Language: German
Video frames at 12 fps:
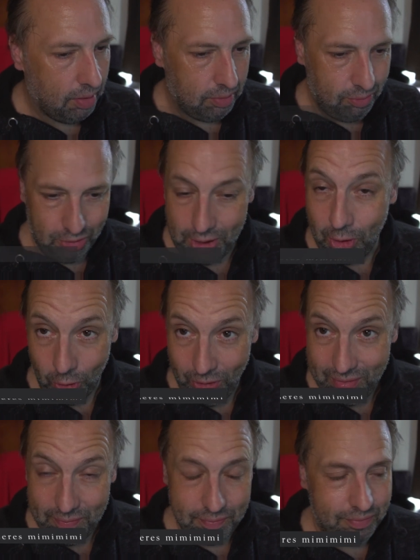stehe
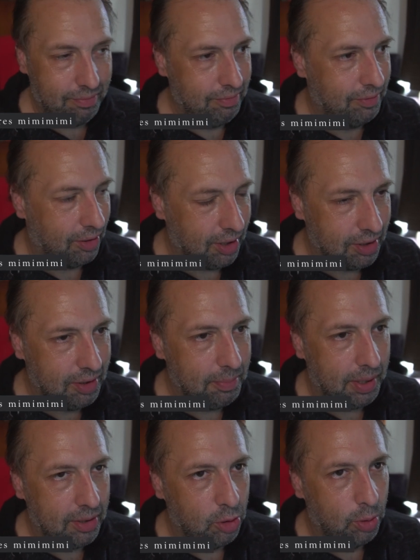auf und dann geht es in
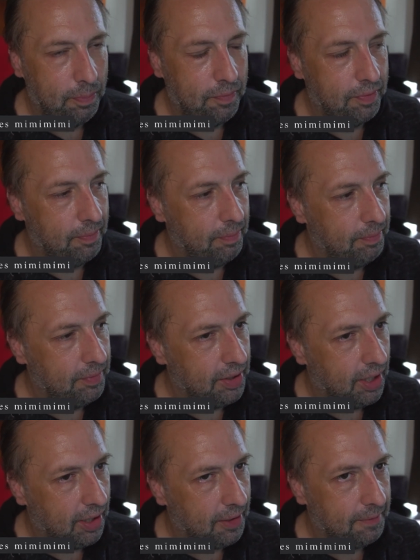meinen Kopf,
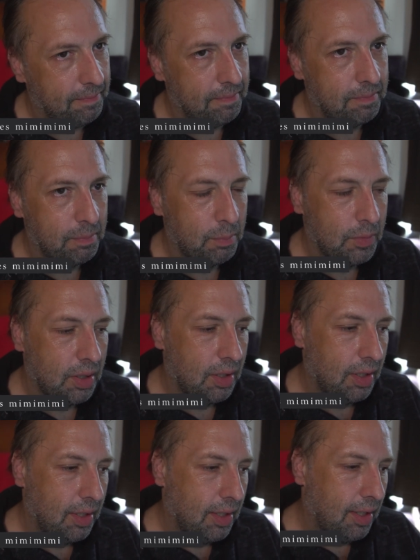na,
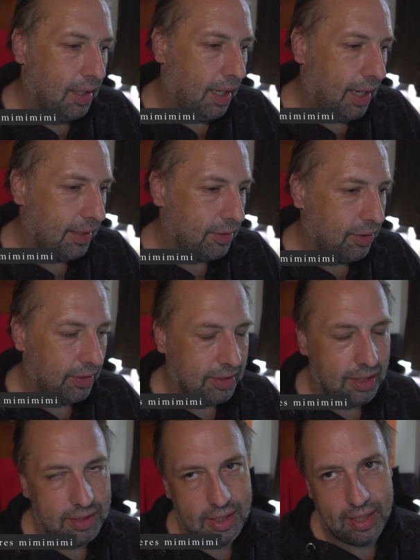du kannst
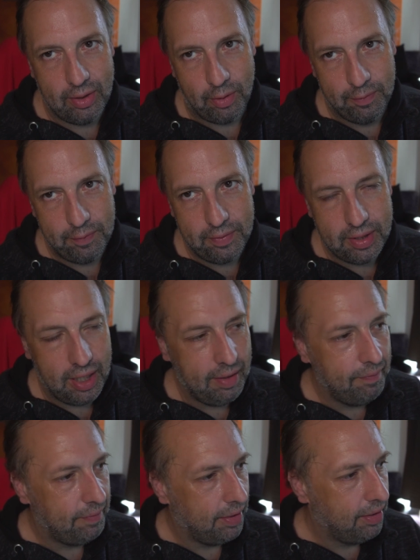jetzt nicht laufen
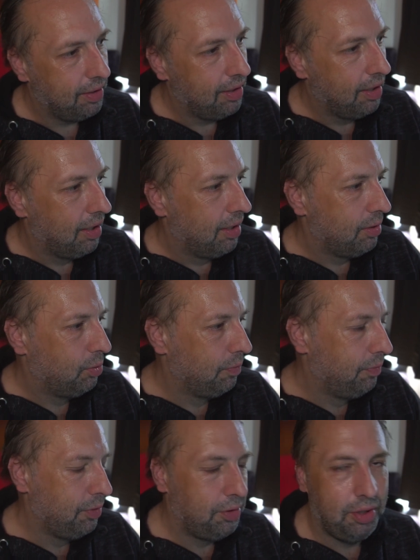gehen, weil du
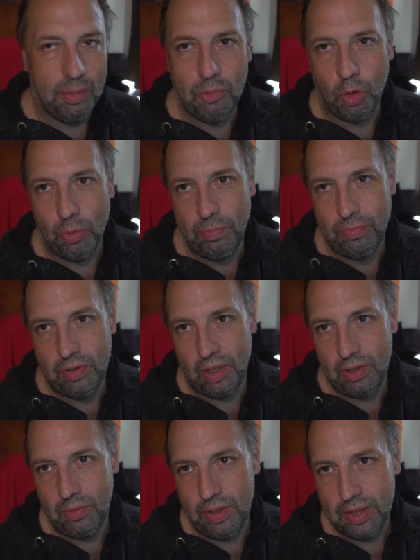willst ja am Abend dann
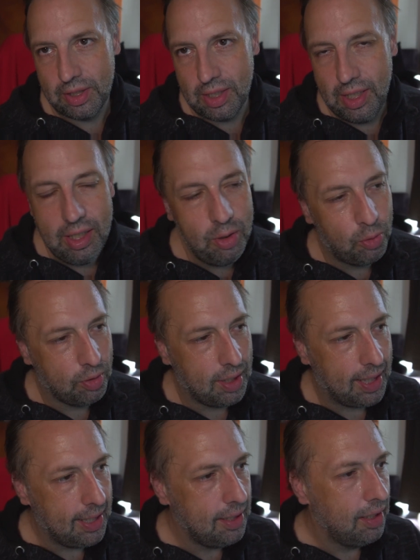noch ins Kino
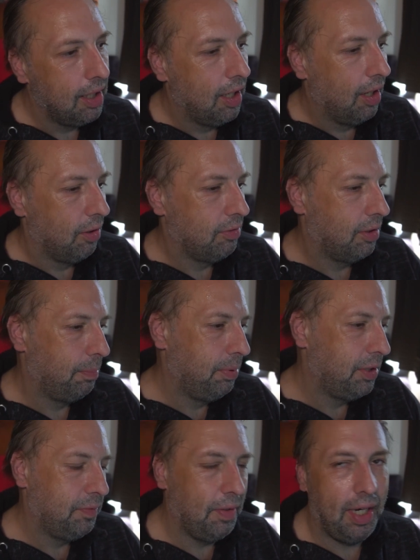gehen und dann
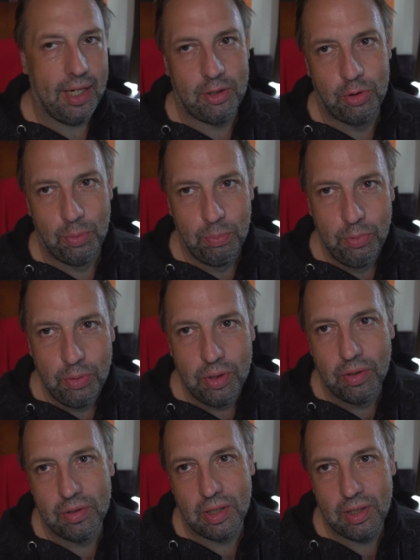bist vielleicht zu müde
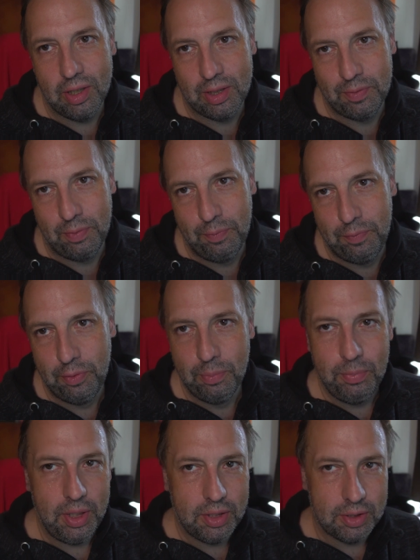und dann kriegst vom Film
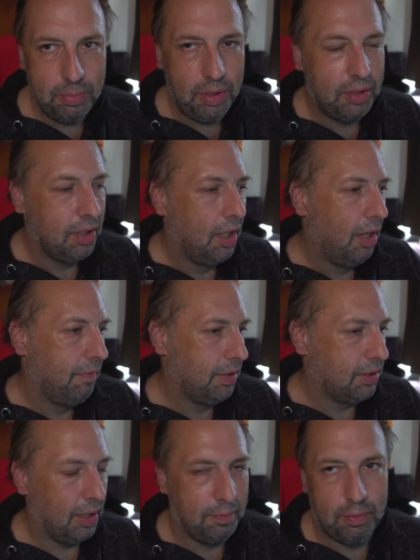nichts mit, weil
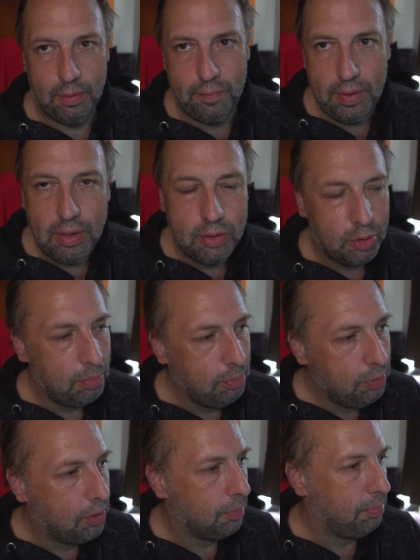du einfach viel zu
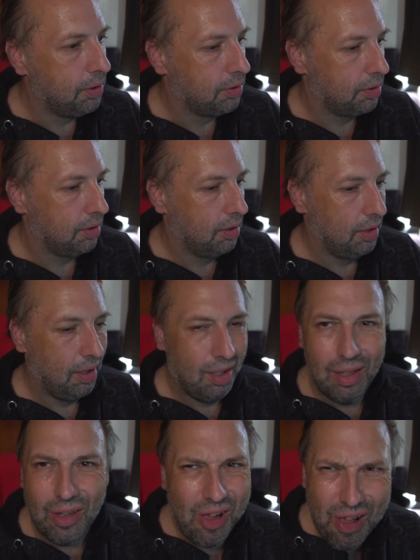müde bist.
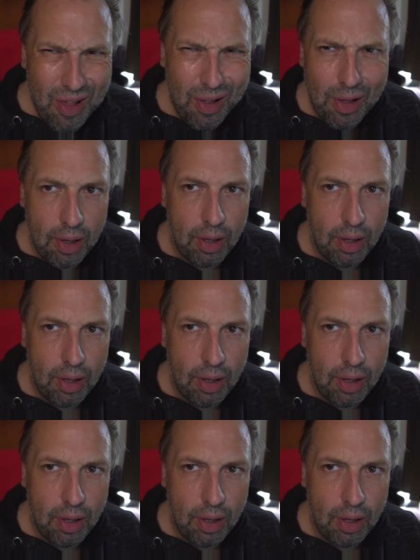Hä?